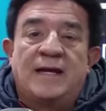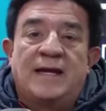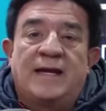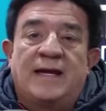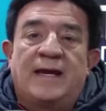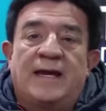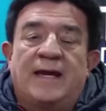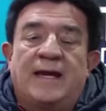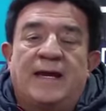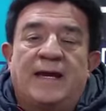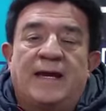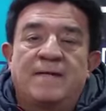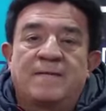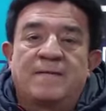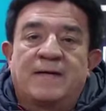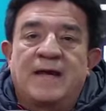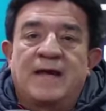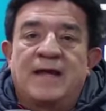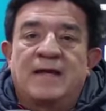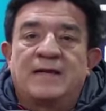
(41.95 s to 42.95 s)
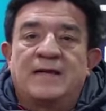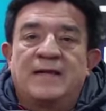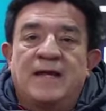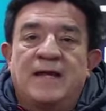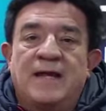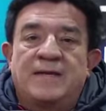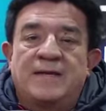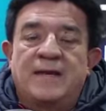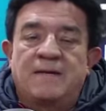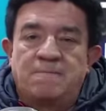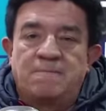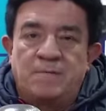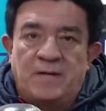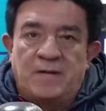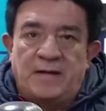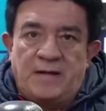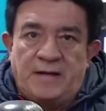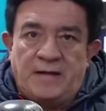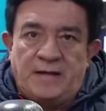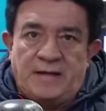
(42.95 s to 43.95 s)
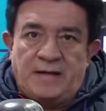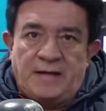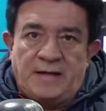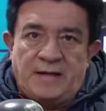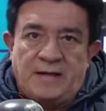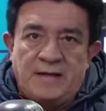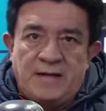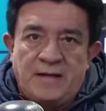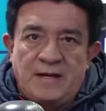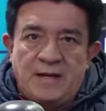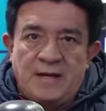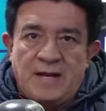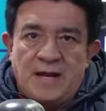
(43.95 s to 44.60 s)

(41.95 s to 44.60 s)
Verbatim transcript: Eh, candidata. Eh,